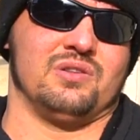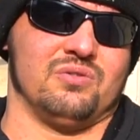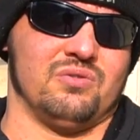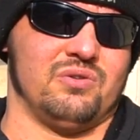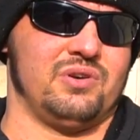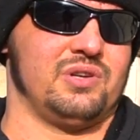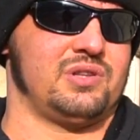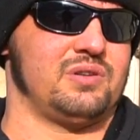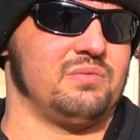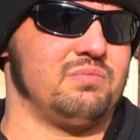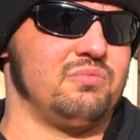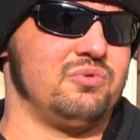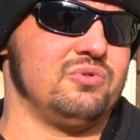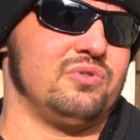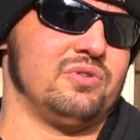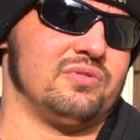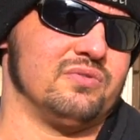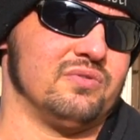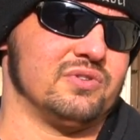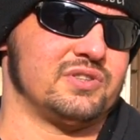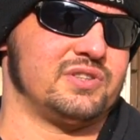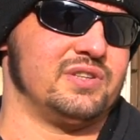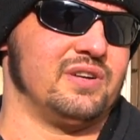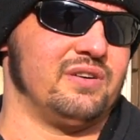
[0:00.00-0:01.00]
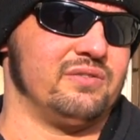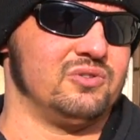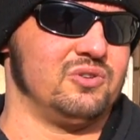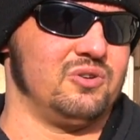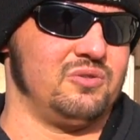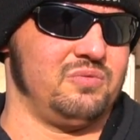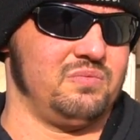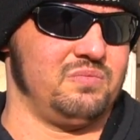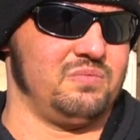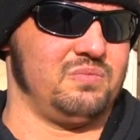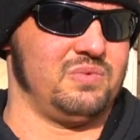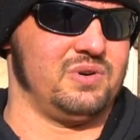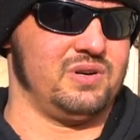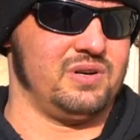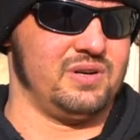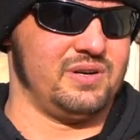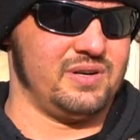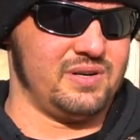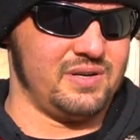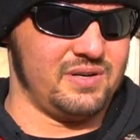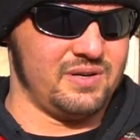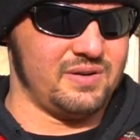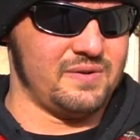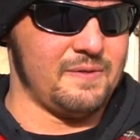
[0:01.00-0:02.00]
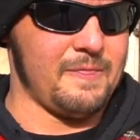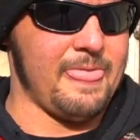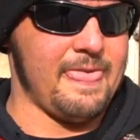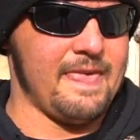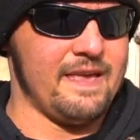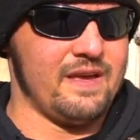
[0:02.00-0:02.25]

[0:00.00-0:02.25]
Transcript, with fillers: но это будет в основном э,